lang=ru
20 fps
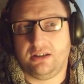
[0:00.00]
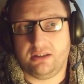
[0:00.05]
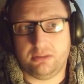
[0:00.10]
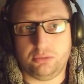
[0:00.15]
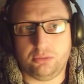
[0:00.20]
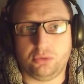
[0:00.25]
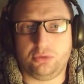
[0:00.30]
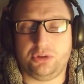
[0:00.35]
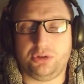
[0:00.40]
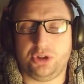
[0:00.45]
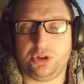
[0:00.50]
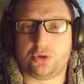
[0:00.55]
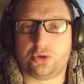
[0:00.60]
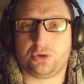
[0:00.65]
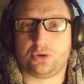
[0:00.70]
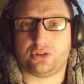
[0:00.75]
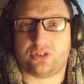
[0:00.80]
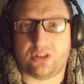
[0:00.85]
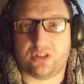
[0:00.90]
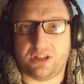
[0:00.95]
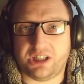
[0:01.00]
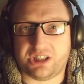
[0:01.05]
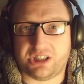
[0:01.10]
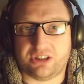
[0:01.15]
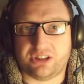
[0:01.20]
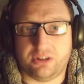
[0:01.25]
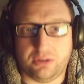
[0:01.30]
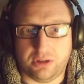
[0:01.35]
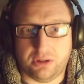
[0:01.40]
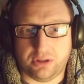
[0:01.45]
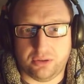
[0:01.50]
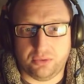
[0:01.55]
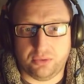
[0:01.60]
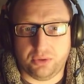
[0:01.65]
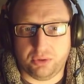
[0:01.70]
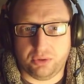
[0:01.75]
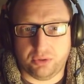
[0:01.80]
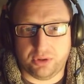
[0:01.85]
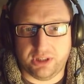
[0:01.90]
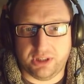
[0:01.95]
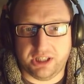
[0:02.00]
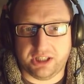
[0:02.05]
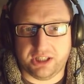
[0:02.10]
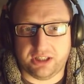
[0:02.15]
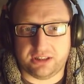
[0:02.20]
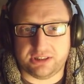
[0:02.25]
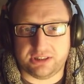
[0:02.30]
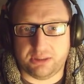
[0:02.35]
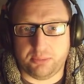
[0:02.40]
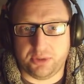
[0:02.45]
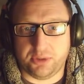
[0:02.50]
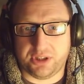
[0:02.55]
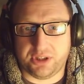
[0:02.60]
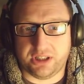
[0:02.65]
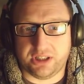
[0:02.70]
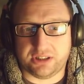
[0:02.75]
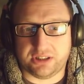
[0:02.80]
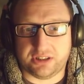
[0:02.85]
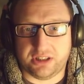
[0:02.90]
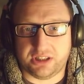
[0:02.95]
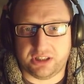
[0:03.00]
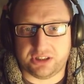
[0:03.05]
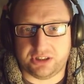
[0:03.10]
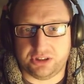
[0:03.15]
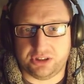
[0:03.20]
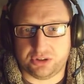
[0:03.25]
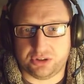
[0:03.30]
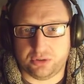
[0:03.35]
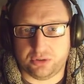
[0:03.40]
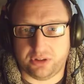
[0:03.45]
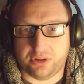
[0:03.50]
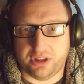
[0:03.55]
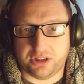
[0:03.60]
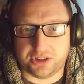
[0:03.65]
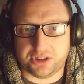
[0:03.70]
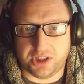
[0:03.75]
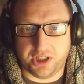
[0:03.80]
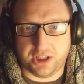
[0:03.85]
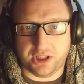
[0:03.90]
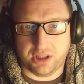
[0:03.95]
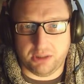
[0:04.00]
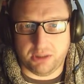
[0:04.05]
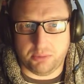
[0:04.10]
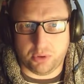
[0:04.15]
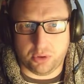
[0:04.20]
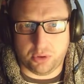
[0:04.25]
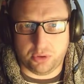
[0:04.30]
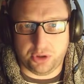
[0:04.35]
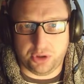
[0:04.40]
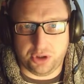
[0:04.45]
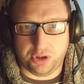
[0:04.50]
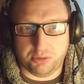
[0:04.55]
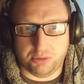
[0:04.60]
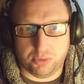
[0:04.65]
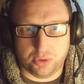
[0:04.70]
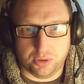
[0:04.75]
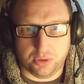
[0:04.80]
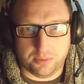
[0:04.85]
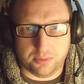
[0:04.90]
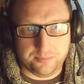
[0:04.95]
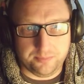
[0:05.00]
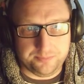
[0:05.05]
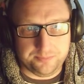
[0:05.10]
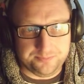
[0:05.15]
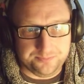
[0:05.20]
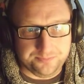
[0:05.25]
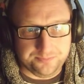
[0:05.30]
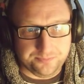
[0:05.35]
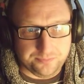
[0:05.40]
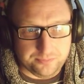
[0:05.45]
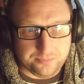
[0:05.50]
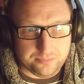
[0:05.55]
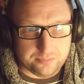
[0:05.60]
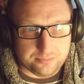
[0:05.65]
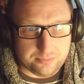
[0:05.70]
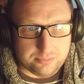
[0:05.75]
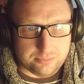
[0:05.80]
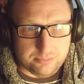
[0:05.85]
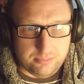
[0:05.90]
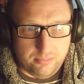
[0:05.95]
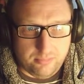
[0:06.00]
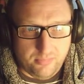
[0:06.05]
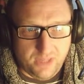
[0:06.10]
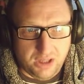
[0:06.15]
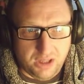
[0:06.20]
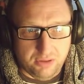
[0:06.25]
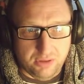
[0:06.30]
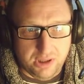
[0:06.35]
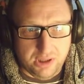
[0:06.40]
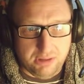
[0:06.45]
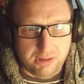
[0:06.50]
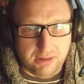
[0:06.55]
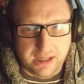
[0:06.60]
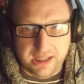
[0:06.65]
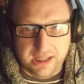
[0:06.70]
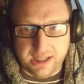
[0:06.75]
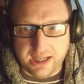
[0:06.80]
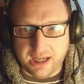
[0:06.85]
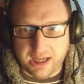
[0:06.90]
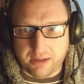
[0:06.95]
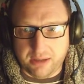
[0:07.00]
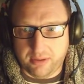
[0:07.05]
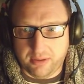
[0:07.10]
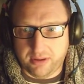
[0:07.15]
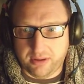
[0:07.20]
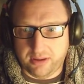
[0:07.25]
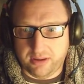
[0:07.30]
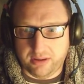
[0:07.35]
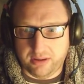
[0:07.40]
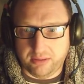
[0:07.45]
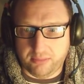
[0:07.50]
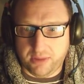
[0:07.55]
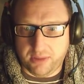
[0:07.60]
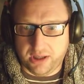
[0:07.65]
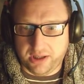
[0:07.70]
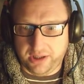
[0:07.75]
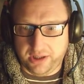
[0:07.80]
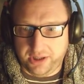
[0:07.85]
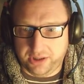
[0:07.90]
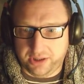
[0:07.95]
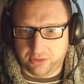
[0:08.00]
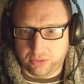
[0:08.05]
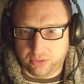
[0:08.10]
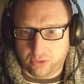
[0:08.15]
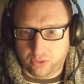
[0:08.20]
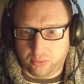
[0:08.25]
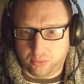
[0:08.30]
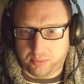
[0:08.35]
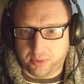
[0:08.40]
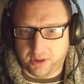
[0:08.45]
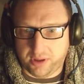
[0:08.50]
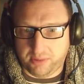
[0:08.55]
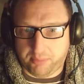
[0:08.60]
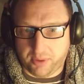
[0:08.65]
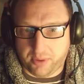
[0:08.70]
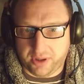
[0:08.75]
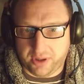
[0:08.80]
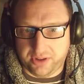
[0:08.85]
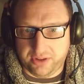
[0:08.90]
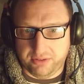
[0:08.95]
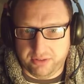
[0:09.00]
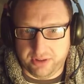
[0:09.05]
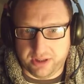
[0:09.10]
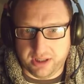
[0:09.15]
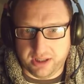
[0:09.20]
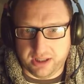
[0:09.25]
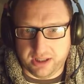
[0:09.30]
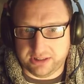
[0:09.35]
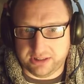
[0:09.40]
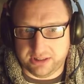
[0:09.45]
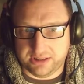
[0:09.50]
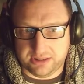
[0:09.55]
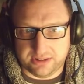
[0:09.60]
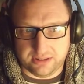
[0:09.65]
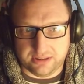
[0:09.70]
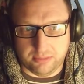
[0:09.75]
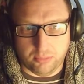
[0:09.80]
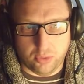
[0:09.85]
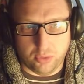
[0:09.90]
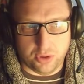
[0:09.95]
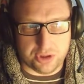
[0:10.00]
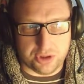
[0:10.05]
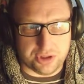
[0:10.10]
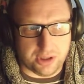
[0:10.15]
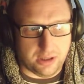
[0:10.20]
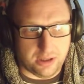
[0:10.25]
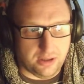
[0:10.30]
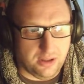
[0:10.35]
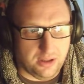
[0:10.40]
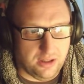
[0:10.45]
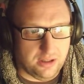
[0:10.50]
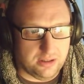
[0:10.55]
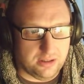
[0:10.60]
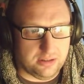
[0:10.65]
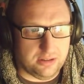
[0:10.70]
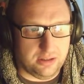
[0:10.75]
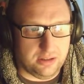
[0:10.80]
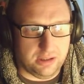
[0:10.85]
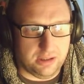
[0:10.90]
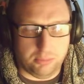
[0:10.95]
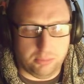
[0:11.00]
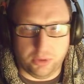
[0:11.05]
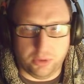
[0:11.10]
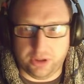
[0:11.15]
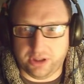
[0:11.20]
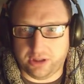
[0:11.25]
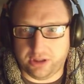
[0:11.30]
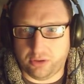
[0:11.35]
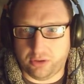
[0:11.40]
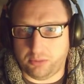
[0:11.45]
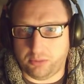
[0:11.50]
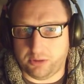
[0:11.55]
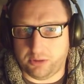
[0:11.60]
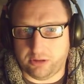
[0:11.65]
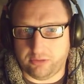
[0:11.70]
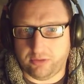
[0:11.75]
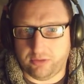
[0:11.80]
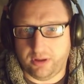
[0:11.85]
Ну, ничего страшного, ну его нахер забыть, как страшный сон, даже рекламу крутить не буду. Воевали как э, могли, но про противник оказался больше дальнобойных роботов.